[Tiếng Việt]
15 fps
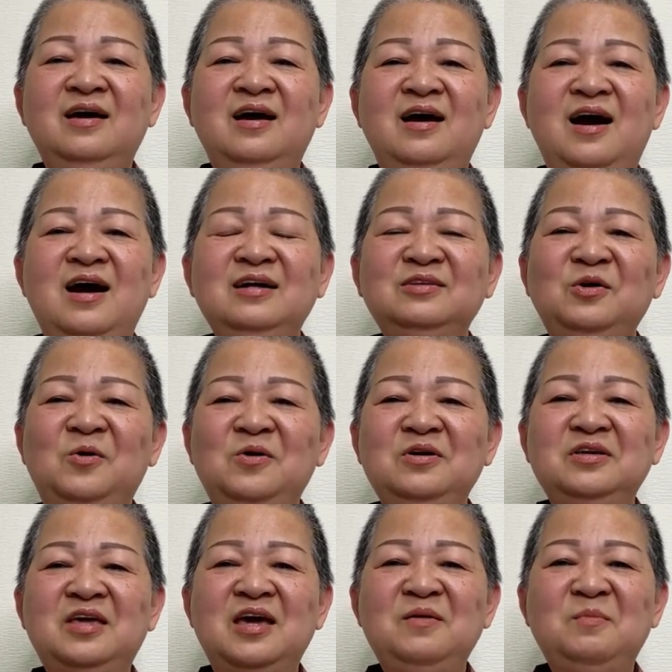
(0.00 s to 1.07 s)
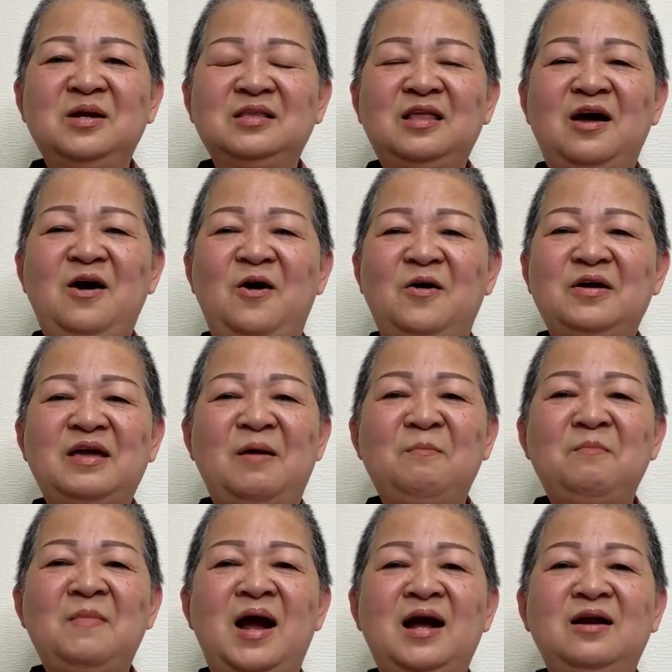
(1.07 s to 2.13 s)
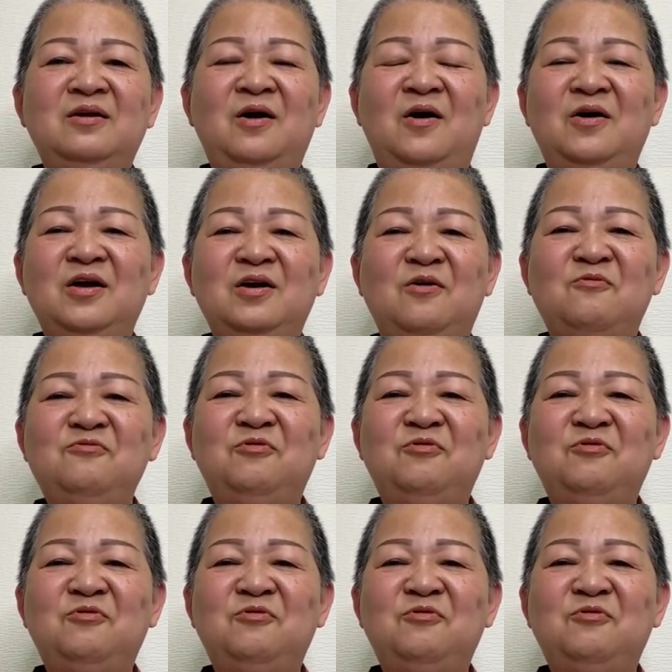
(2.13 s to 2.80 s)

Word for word: hơn thua làm chi mà tới hồi nhắm mắt rồi cũng